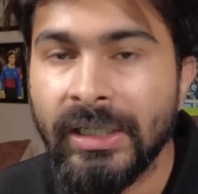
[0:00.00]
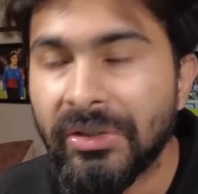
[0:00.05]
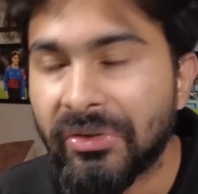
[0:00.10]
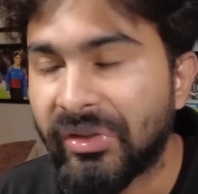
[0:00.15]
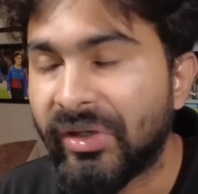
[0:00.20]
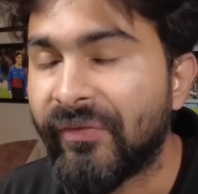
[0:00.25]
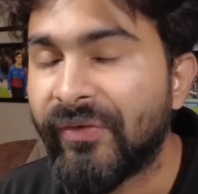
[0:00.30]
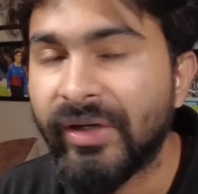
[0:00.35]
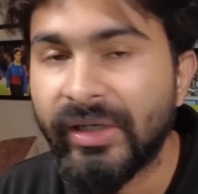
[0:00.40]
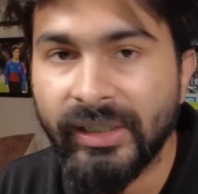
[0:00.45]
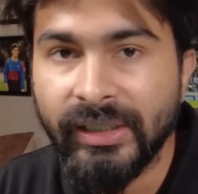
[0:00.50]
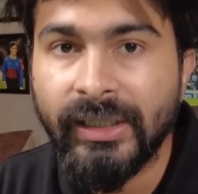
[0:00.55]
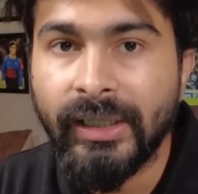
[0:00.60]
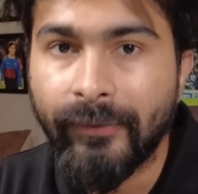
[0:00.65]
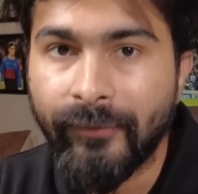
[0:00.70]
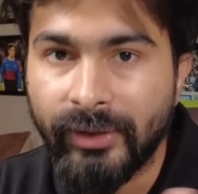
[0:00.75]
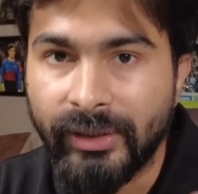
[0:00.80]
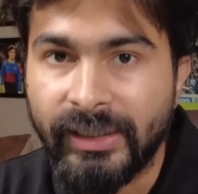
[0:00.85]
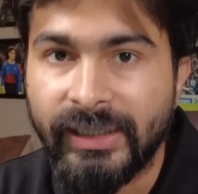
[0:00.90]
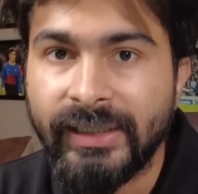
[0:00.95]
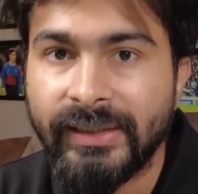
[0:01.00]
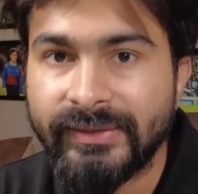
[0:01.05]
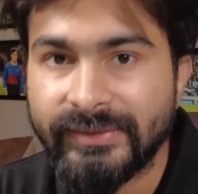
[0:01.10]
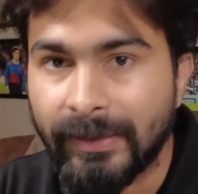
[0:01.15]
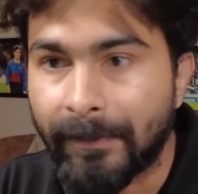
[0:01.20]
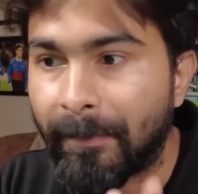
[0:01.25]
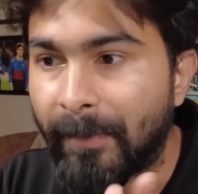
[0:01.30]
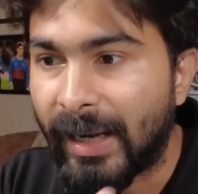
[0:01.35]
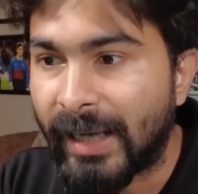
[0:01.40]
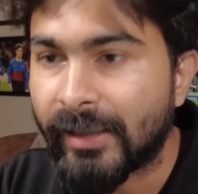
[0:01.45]
तो डेफिनेटली दे विल नीड
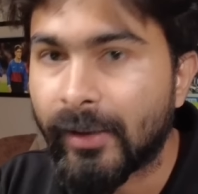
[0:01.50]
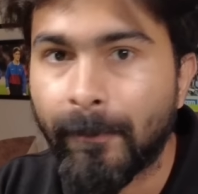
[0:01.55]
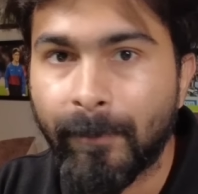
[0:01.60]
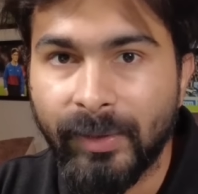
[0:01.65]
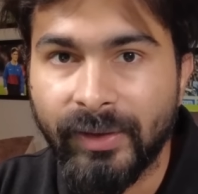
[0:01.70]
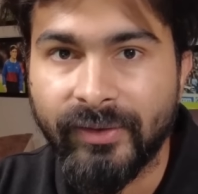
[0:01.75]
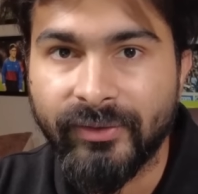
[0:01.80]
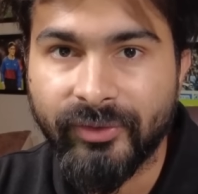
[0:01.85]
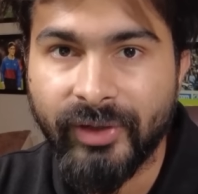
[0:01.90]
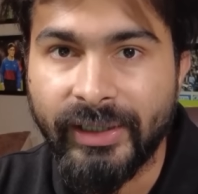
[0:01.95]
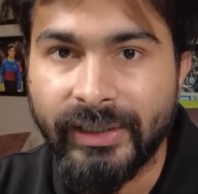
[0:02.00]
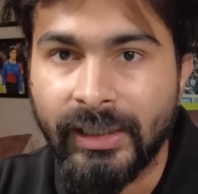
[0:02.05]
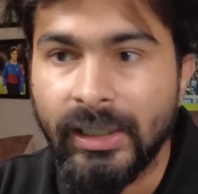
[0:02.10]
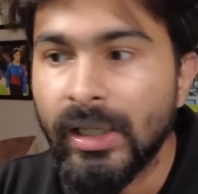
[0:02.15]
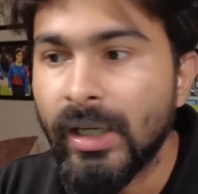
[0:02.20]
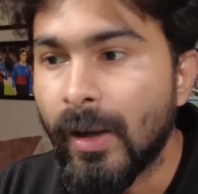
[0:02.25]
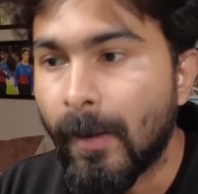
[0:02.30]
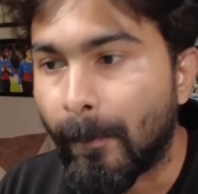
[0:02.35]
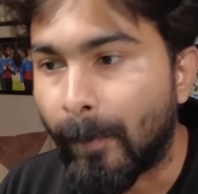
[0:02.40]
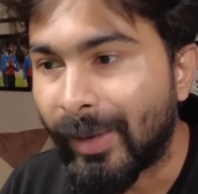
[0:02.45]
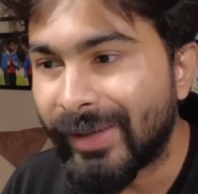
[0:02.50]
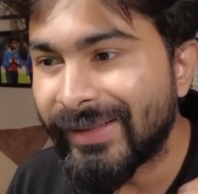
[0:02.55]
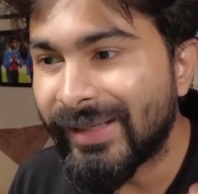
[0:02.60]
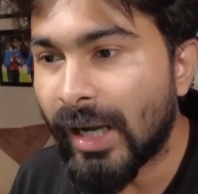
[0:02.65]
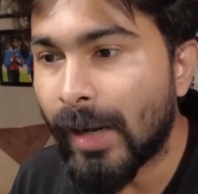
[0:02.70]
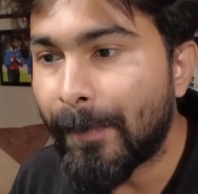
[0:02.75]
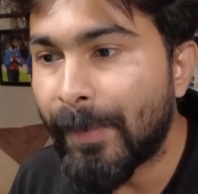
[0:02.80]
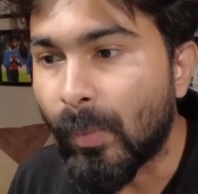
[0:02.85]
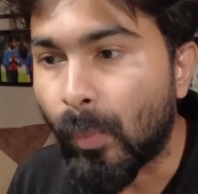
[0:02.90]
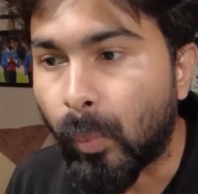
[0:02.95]
सम बैकअप प्लेयर्स राइट बट
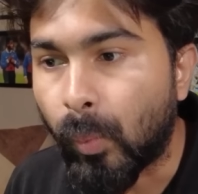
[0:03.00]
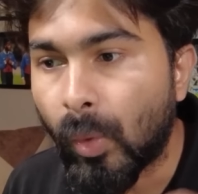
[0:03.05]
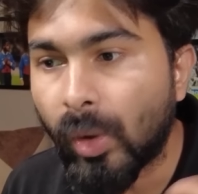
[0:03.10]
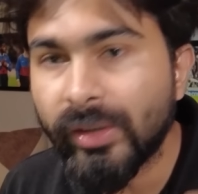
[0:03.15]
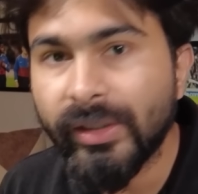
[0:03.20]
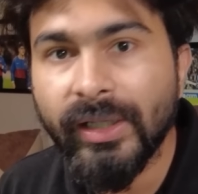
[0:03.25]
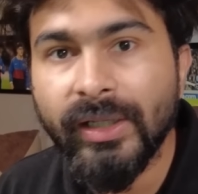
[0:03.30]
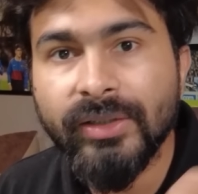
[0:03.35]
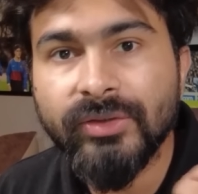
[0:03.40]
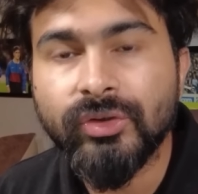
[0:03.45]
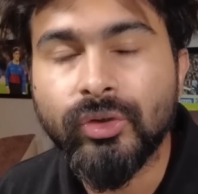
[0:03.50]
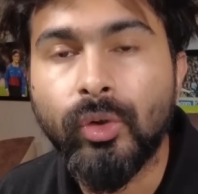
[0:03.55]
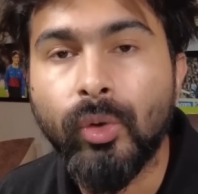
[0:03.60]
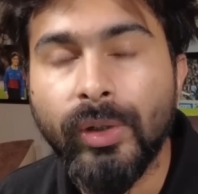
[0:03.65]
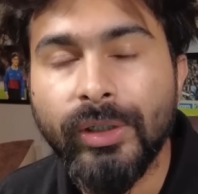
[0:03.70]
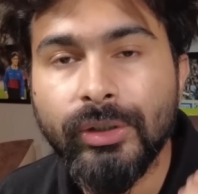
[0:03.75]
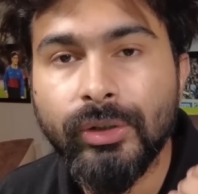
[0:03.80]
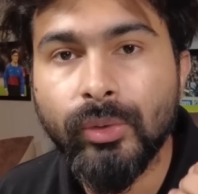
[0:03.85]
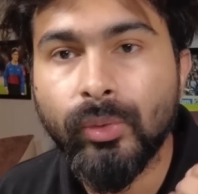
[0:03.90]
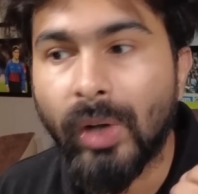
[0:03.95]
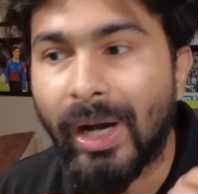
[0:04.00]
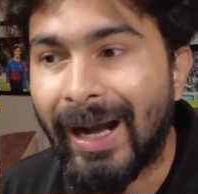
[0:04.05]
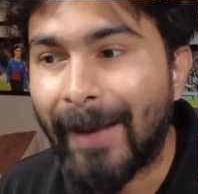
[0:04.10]
यहाँ पे वॉट इज गोइंग टू